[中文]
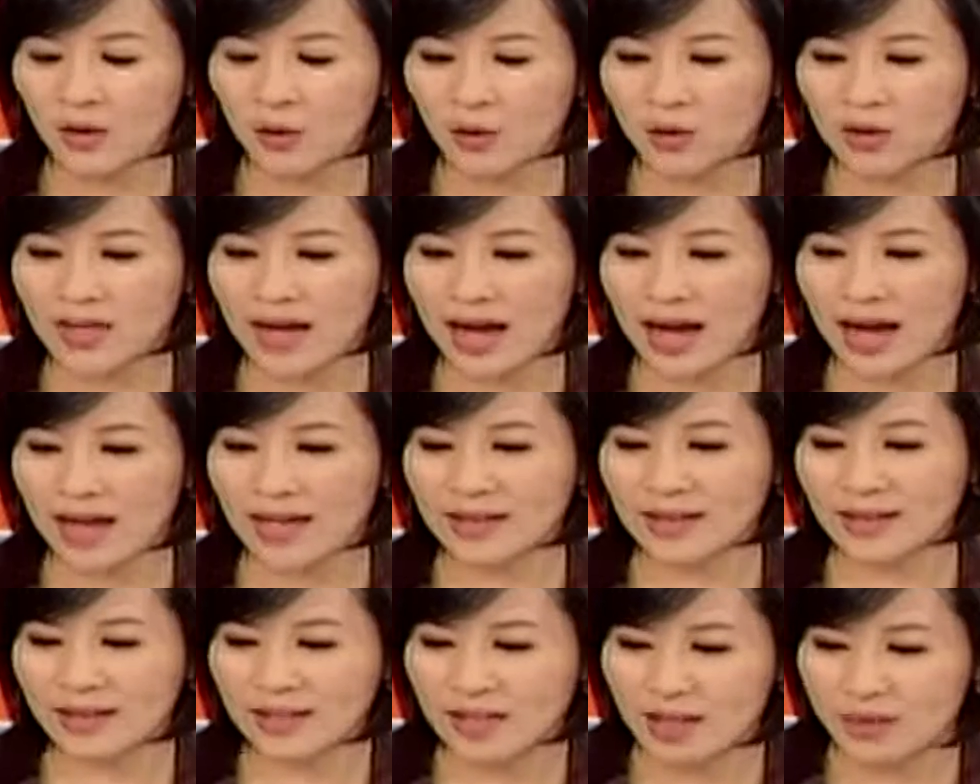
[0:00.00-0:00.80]
羽昌
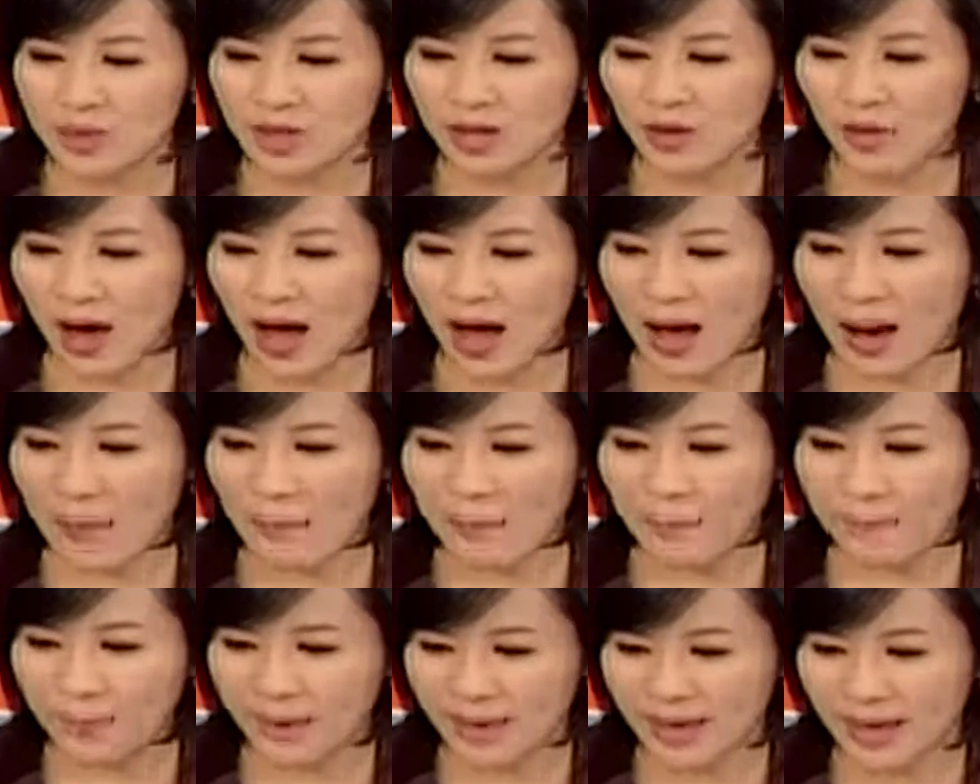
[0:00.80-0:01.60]
案神秘化、
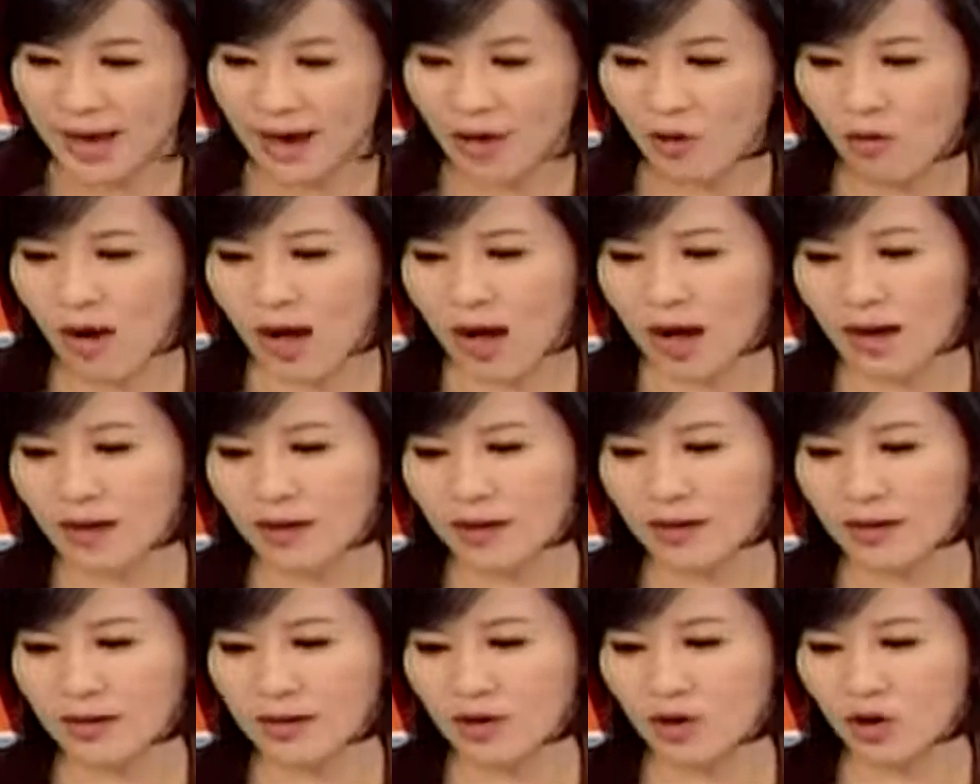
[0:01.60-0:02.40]
避案化。
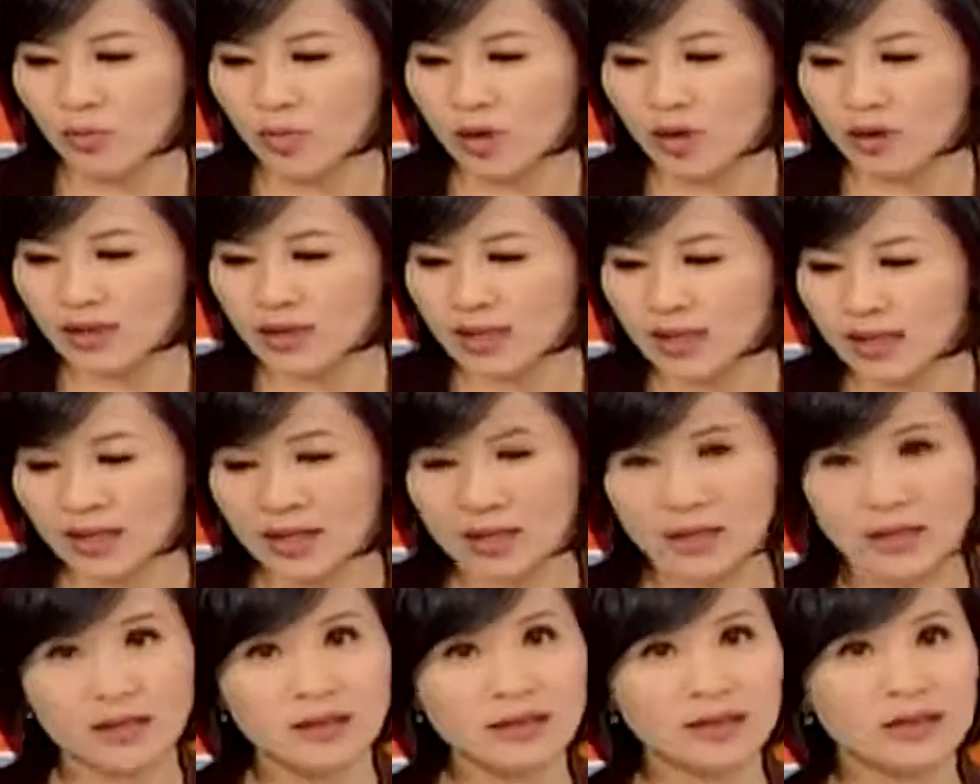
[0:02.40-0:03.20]
有没有建
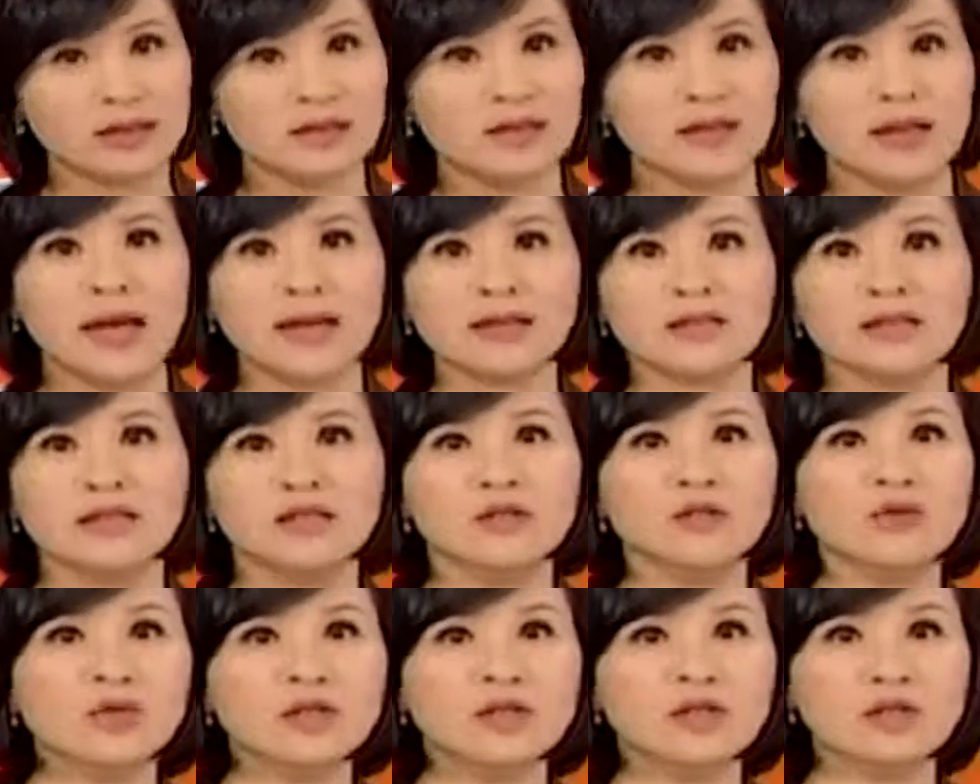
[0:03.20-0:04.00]
立信息，其实他心
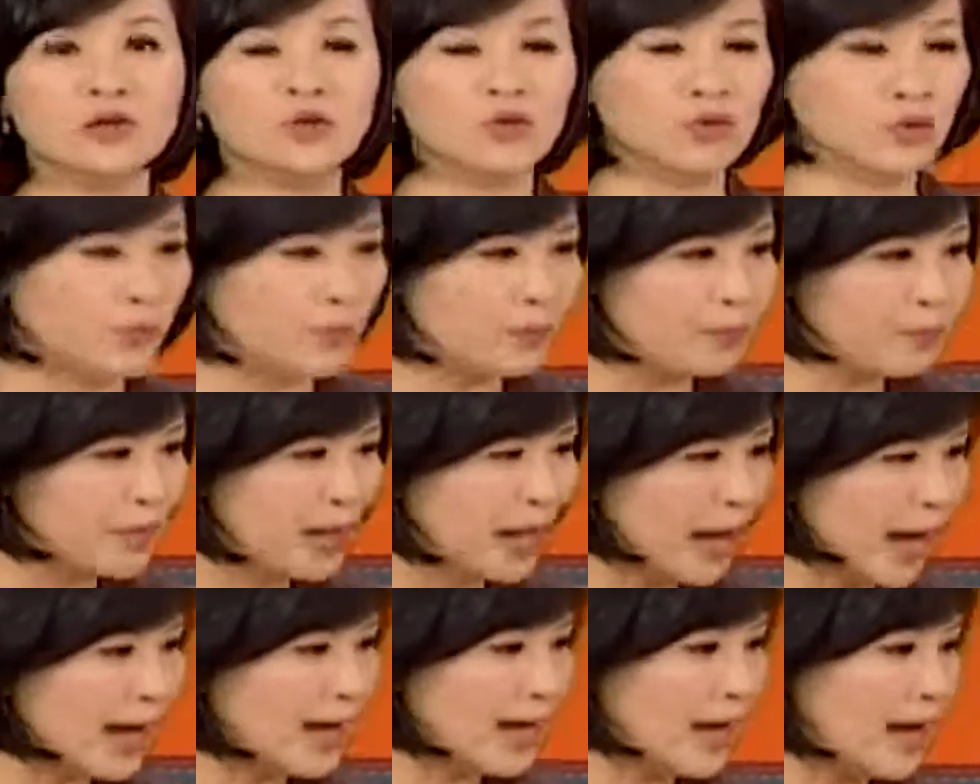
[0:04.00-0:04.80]
里最清楚。
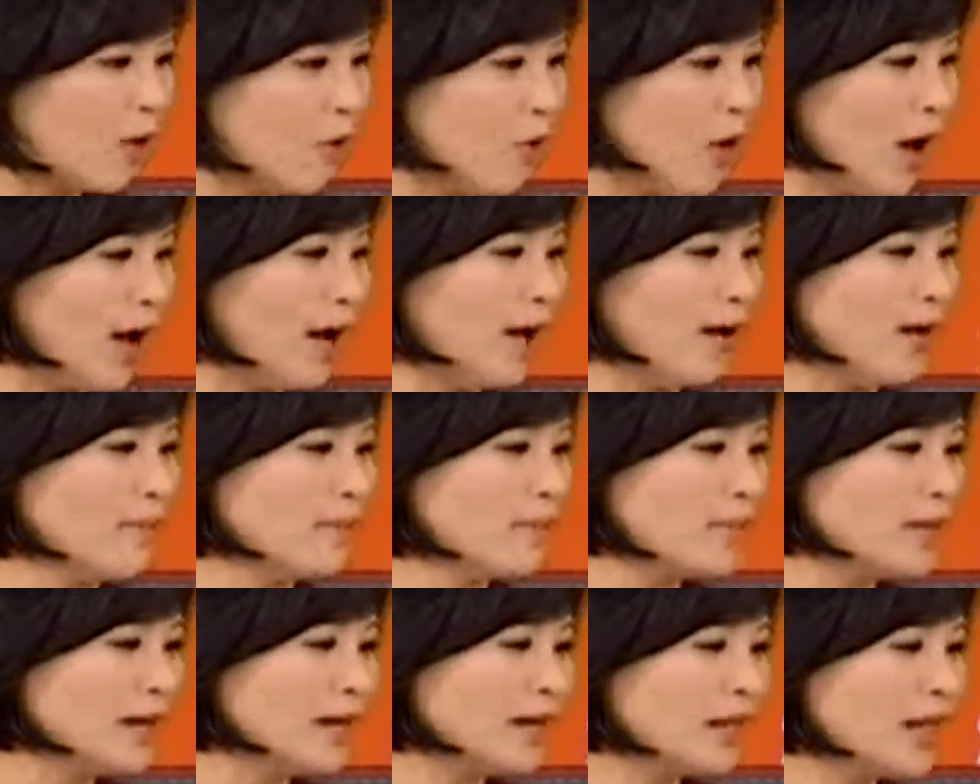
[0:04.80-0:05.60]
按来讲哈，
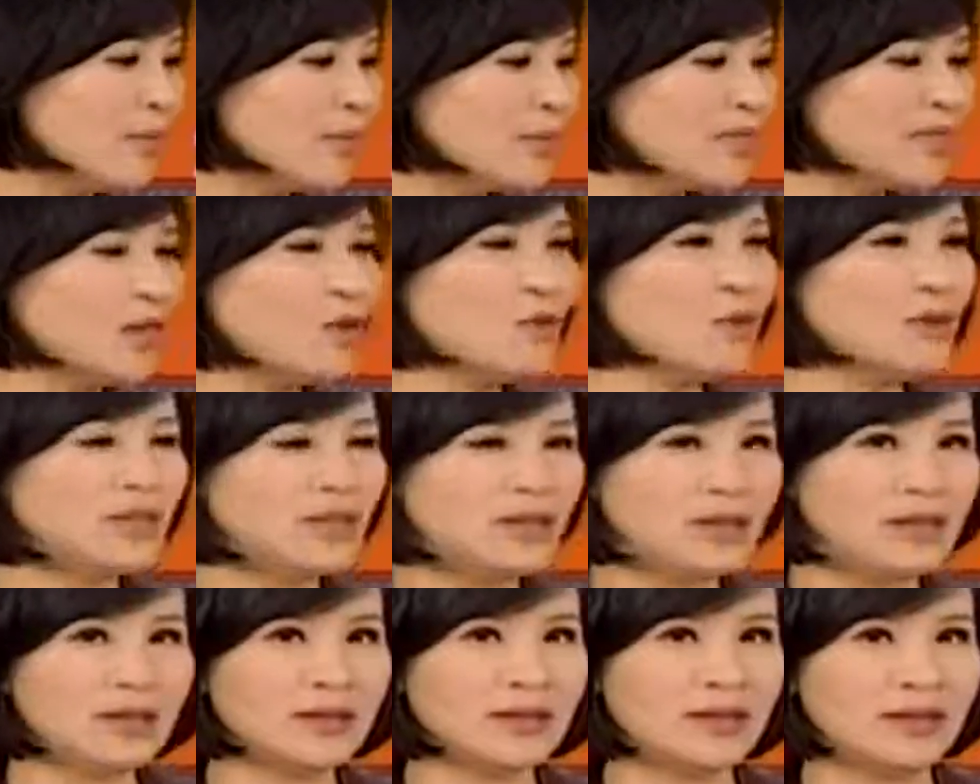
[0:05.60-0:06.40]
他们先问，
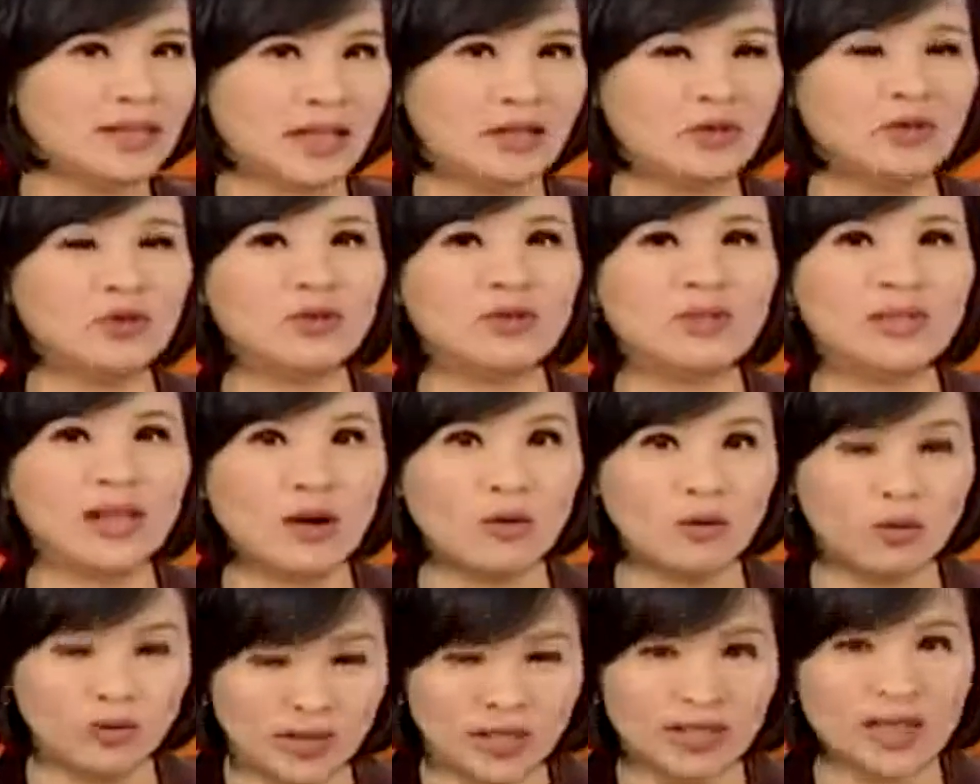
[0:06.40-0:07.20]
其实程序
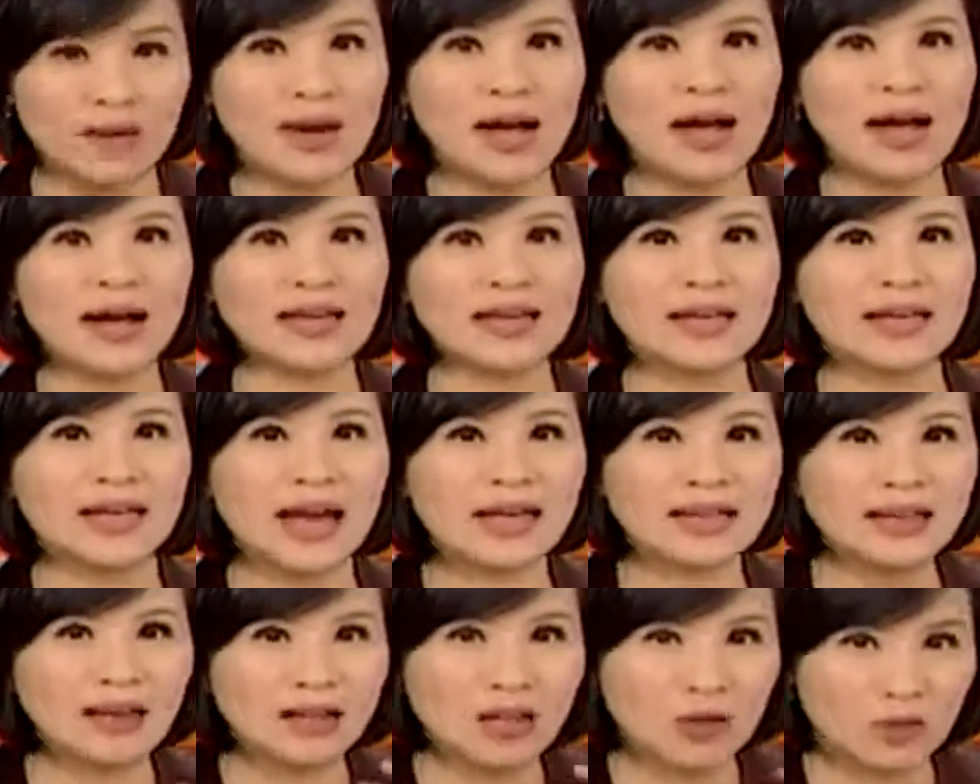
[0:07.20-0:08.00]
上五级点嘛他进，
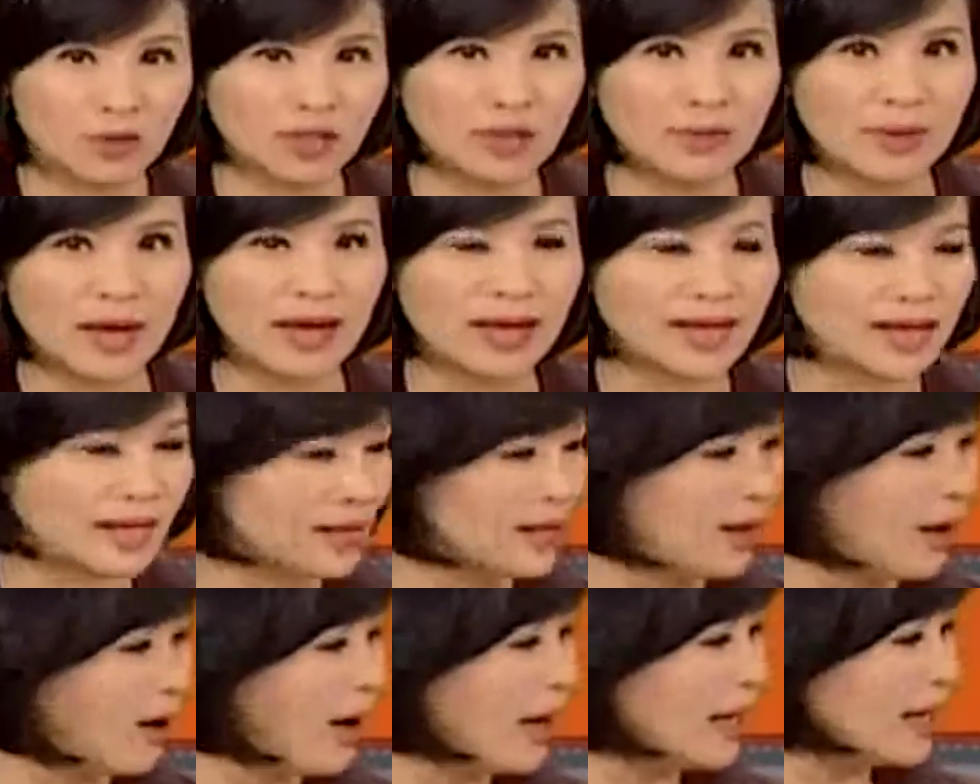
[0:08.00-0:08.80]
啊到底五千万他
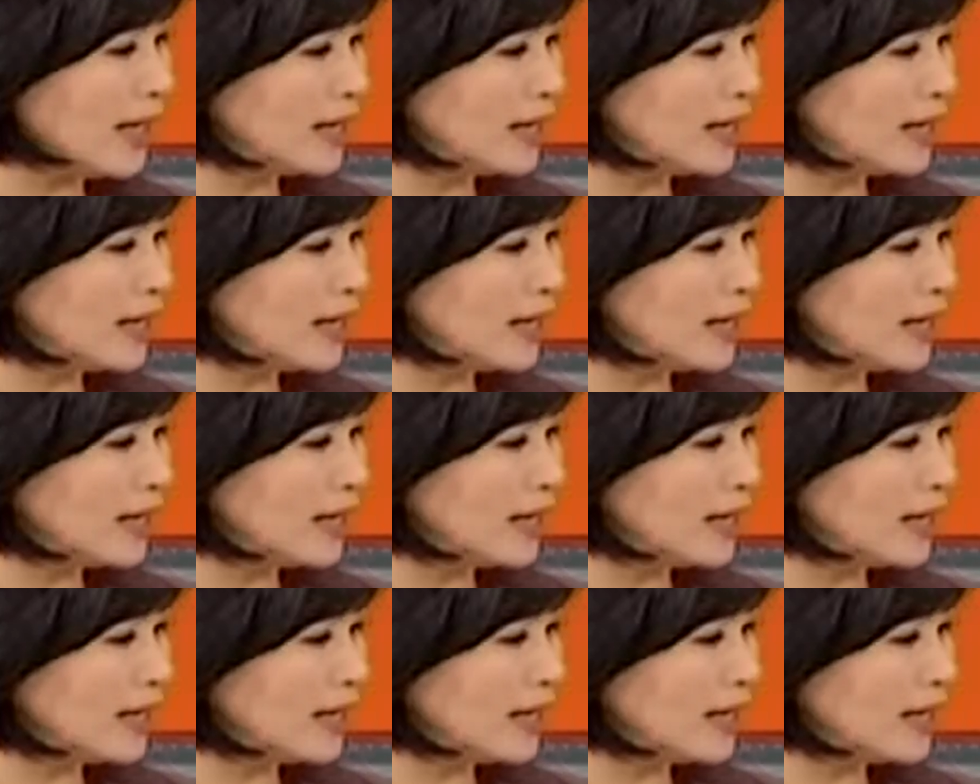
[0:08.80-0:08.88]
进哈？